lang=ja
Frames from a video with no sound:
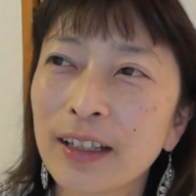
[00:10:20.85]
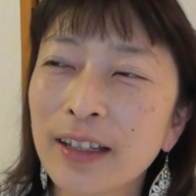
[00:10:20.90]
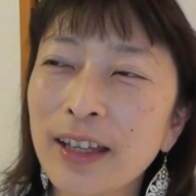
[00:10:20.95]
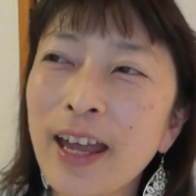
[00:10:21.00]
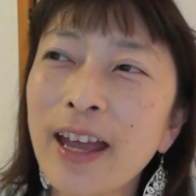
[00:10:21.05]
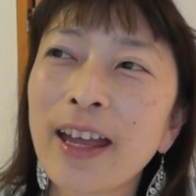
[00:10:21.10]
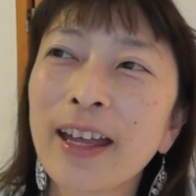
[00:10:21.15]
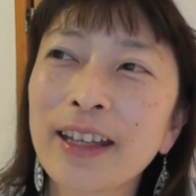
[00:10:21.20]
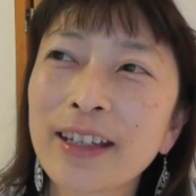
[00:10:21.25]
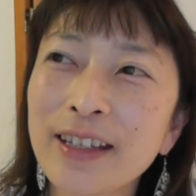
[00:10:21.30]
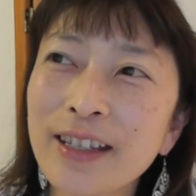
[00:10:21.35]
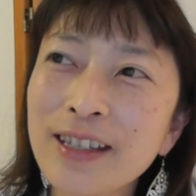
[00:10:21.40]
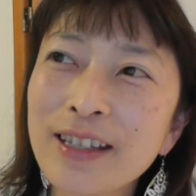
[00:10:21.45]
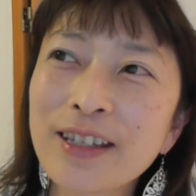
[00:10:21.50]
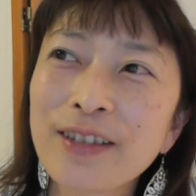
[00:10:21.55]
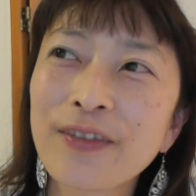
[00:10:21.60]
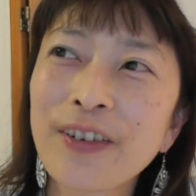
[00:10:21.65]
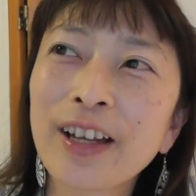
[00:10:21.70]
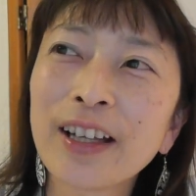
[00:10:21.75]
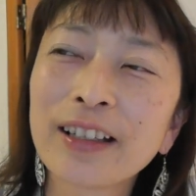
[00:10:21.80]
で
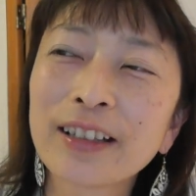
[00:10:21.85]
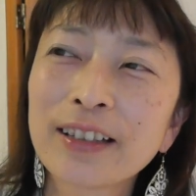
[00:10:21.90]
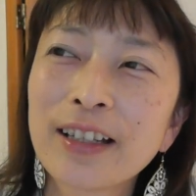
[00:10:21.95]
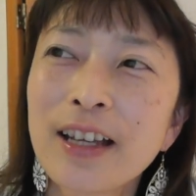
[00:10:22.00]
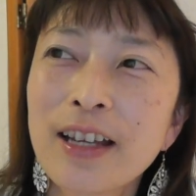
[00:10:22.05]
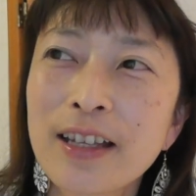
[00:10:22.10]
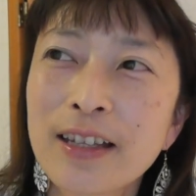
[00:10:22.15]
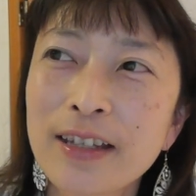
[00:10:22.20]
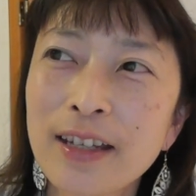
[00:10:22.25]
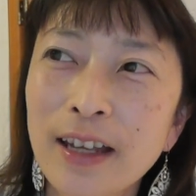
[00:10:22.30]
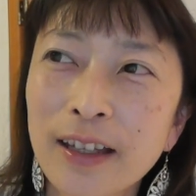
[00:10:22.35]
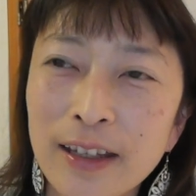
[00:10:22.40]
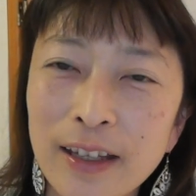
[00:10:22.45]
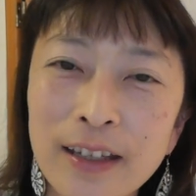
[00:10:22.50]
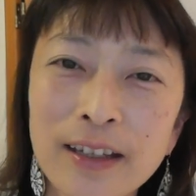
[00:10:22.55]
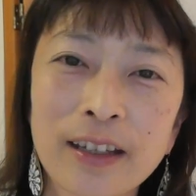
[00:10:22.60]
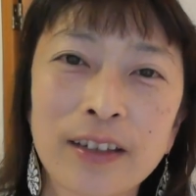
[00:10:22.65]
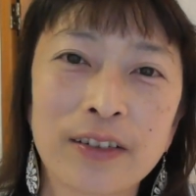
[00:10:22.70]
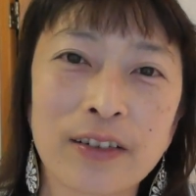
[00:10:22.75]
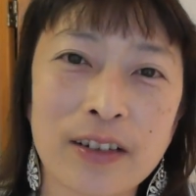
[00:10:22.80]
一番残
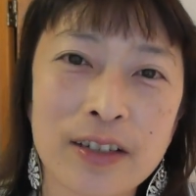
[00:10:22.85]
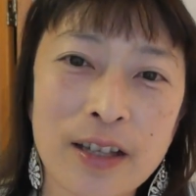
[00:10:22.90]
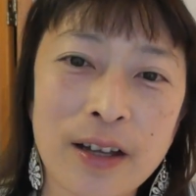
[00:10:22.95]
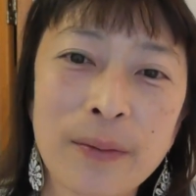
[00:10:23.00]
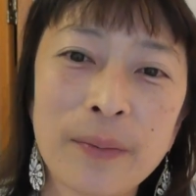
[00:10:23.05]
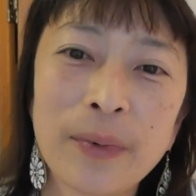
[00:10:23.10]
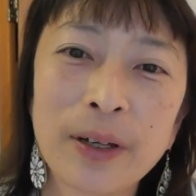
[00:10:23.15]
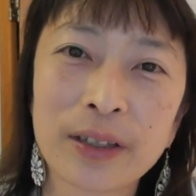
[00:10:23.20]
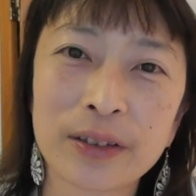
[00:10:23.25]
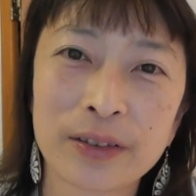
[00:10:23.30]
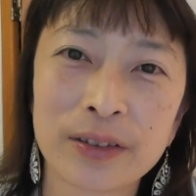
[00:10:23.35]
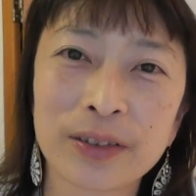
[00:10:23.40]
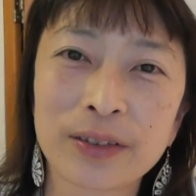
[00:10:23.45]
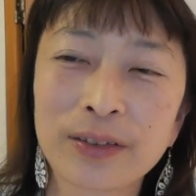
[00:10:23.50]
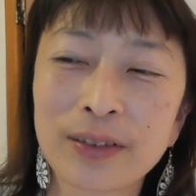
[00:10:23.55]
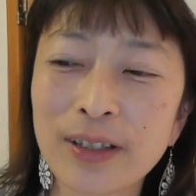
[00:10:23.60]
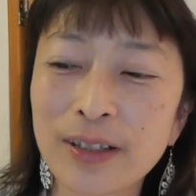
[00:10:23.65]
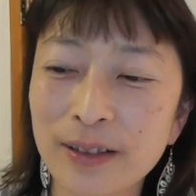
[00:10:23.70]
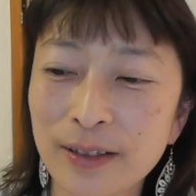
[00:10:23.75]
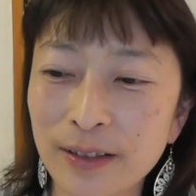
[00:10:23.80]
念なのは3番の
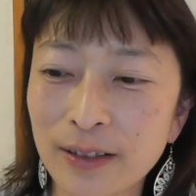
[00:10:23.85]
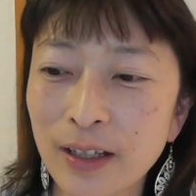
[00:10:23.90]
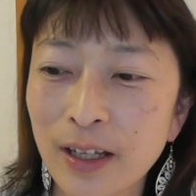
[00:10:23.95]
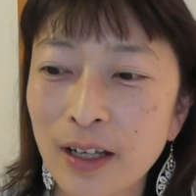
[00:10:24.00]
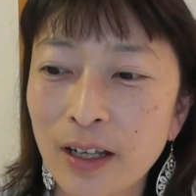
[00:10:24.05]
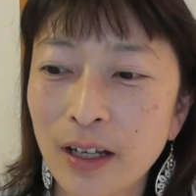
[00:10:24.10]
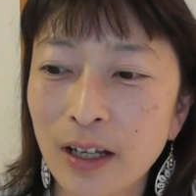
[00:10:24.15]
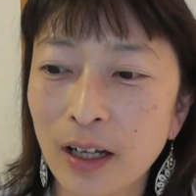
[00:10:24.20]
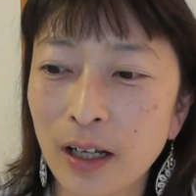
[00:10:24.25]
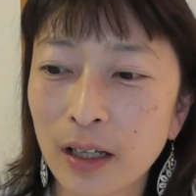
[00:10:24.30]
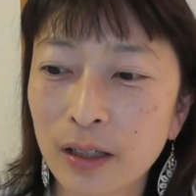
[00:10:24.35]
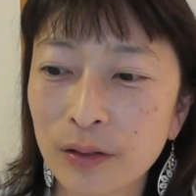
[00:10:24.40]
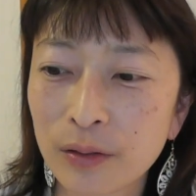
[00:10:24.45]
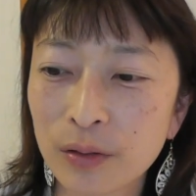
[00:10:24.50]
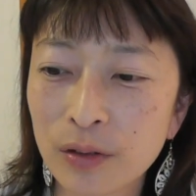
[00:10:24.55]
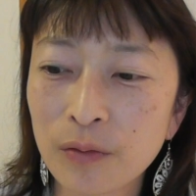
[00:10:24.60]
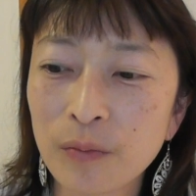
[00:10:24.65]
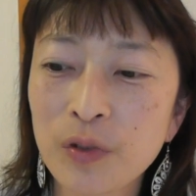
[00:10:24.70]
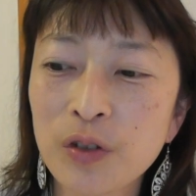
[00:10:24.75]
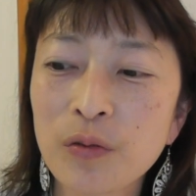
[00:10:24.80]
人ですあ
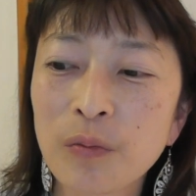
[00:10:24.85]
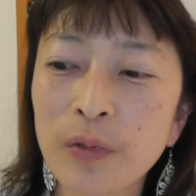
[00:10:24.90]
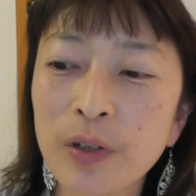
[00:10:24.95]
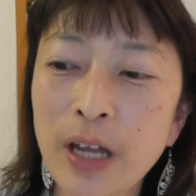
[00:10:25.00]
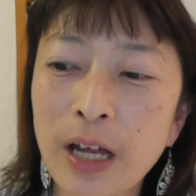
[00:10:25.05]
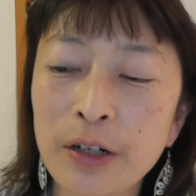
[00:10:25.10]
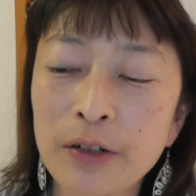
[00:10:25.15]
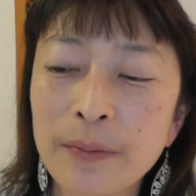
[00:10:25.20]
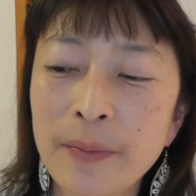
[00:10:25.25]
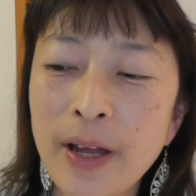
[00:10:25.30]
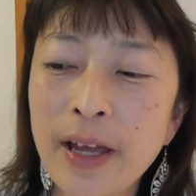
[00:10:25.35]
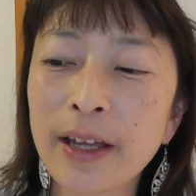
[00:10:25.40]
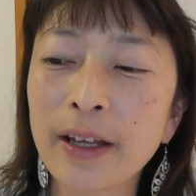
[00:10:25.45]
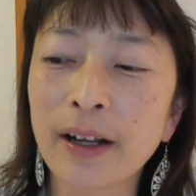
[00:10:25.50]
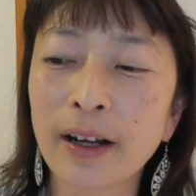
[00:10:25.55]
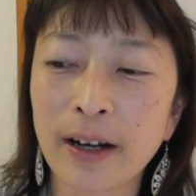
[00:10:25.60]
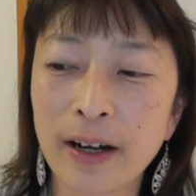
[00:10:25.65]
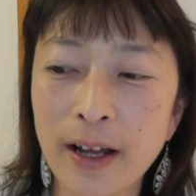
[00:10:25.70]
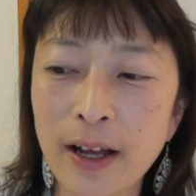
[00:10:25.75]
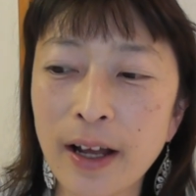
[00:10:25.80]
のそもそもやる前
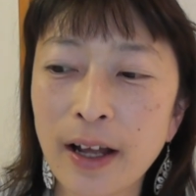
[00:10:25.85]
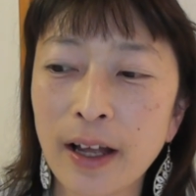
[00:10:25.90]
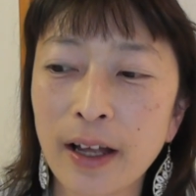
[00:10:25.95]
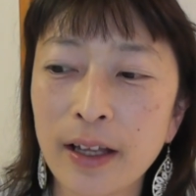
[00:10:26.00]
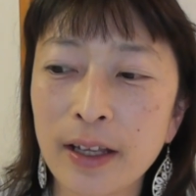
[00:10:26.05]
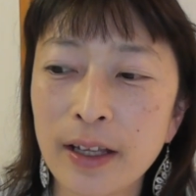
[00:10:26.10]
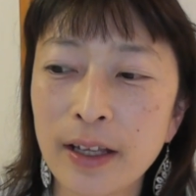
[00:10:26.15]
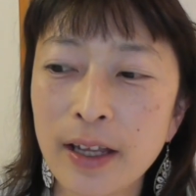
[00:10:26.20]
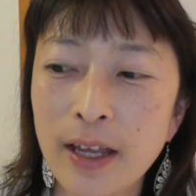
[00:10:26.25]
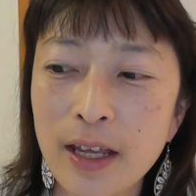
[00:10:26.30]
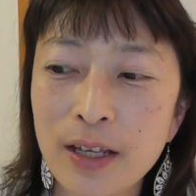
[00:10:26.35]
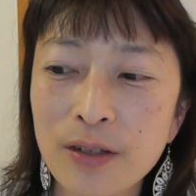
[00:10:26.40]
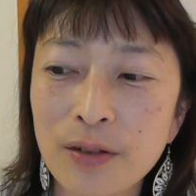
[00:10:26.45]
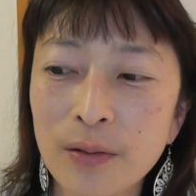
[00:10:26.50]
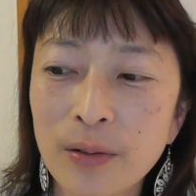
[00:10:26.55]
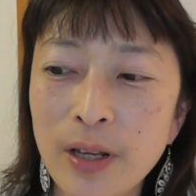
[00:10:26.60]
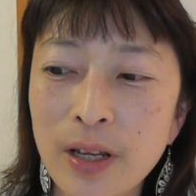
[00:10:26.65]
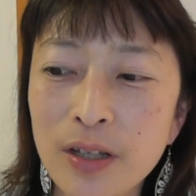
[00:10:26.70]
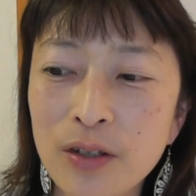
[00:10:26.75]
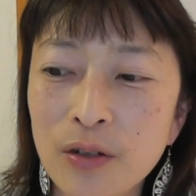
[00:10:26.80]
から「え
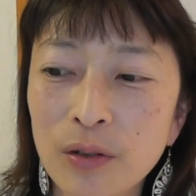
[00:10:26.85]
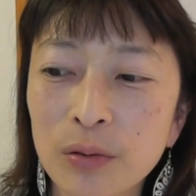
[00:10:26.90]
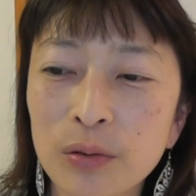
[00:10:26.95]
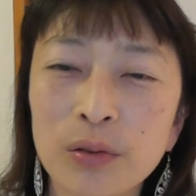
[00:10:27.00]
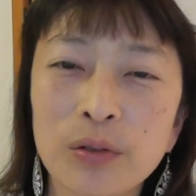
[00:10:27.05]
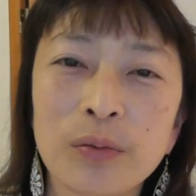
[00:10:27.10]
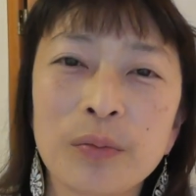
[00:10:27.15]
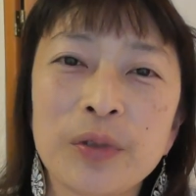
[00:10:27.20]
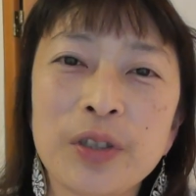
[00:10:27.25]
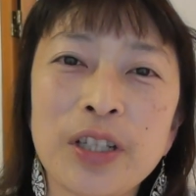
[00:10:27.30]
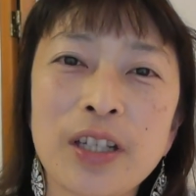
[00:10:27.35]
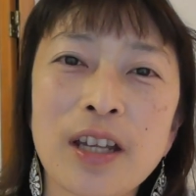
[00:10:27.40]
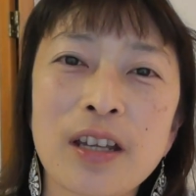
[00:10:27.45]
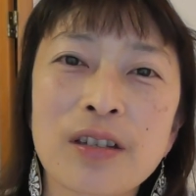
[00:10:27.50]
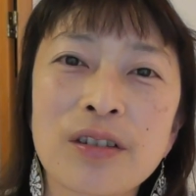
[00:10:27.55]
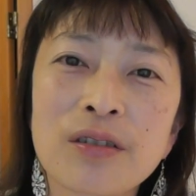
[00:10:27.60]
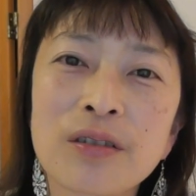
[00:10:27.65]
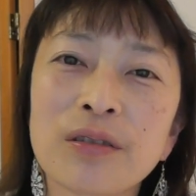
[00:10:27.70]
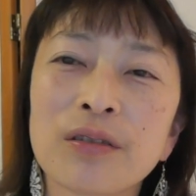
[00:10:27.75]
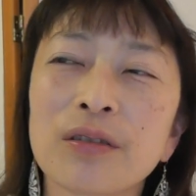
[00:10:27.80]
それちょっと無理で
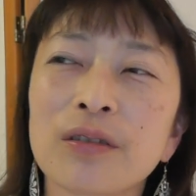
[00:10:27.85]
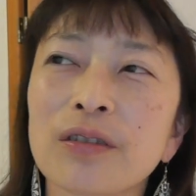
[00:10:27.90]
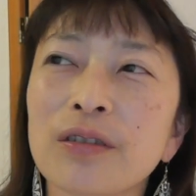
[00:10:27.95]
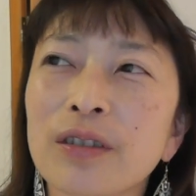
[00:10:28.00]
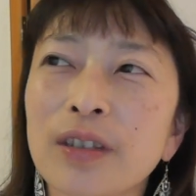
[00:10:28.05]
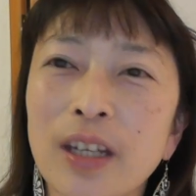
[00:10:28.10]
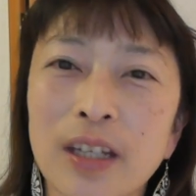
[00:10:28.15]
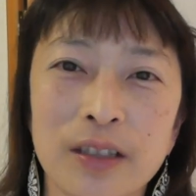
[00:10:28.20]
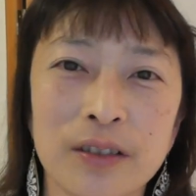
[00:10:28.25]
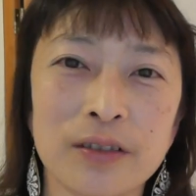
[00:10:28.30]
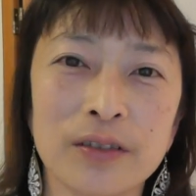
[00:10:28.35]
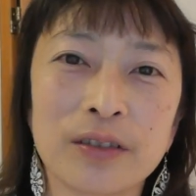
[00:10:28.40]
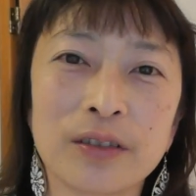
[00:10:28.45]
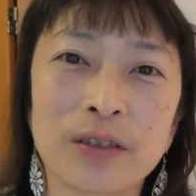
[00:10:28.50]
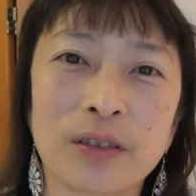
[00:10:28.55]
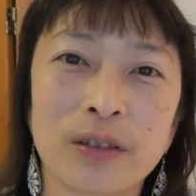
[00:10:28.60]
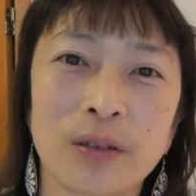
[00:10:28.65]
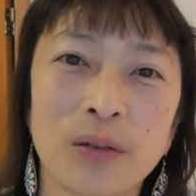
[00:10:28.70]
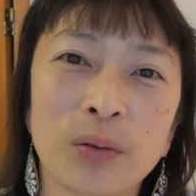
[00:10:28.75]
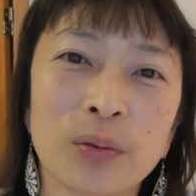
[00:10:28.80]
す」ってい
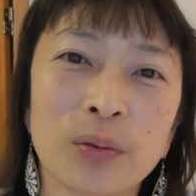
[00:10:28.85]
う